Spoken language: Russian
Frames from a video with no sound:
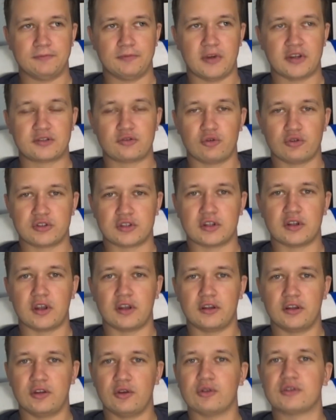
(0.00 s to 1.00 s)
осознанно
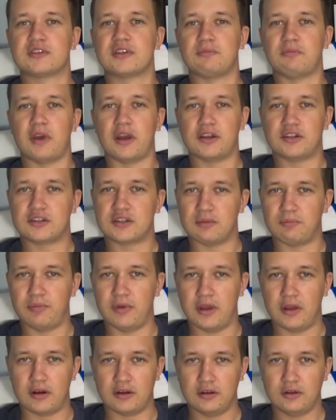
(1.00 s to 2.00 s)
отдается мяч
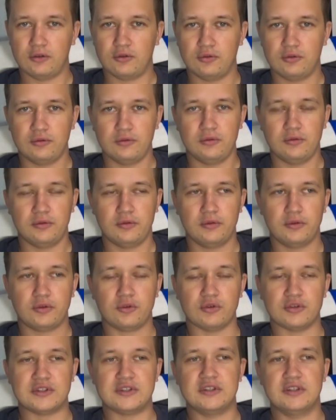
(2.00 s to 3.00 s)
сопернику,
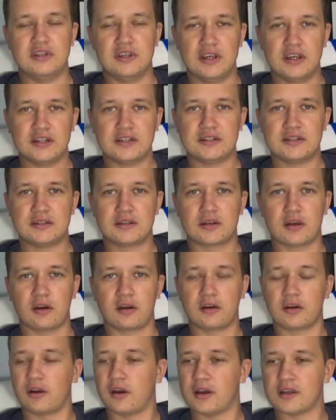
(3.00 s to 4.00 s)
то здесь
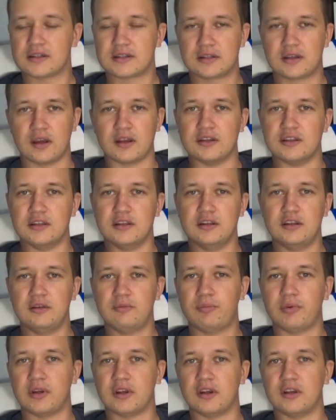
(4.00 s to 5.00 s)
как раз Кадири
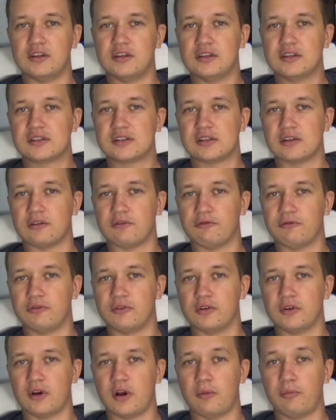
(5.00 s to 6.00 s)
пригодится
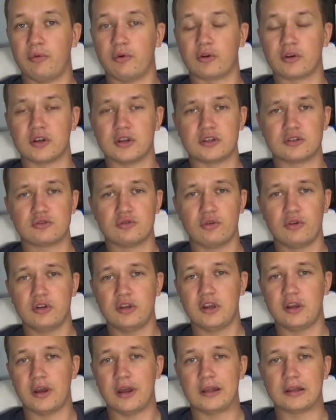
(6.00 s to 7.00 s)
в опорной
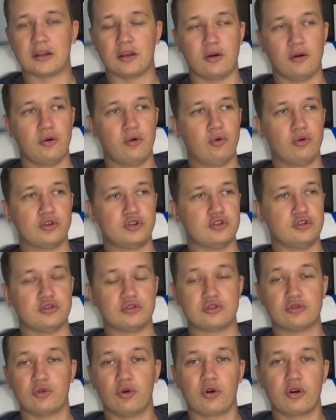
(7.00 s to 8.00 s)
зоне. Это
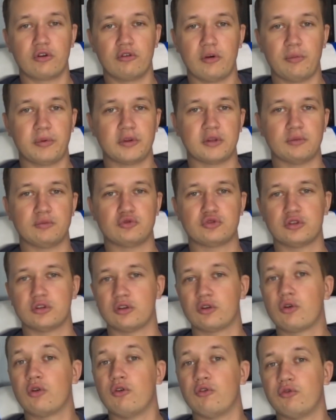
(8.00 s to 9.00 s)
очень здорово, потому что
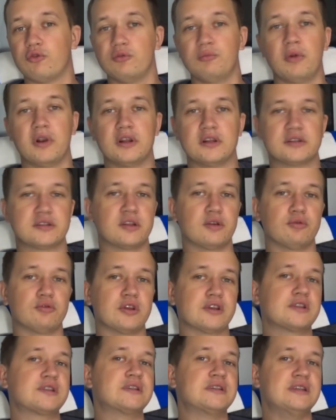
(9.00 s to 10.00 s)
такого футболиста у
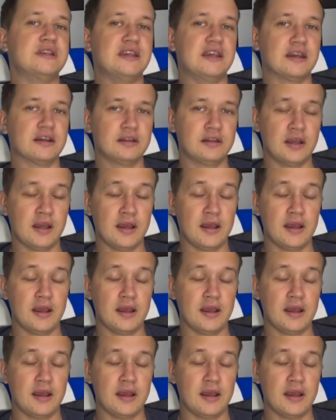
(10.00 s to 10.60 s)
нас нет.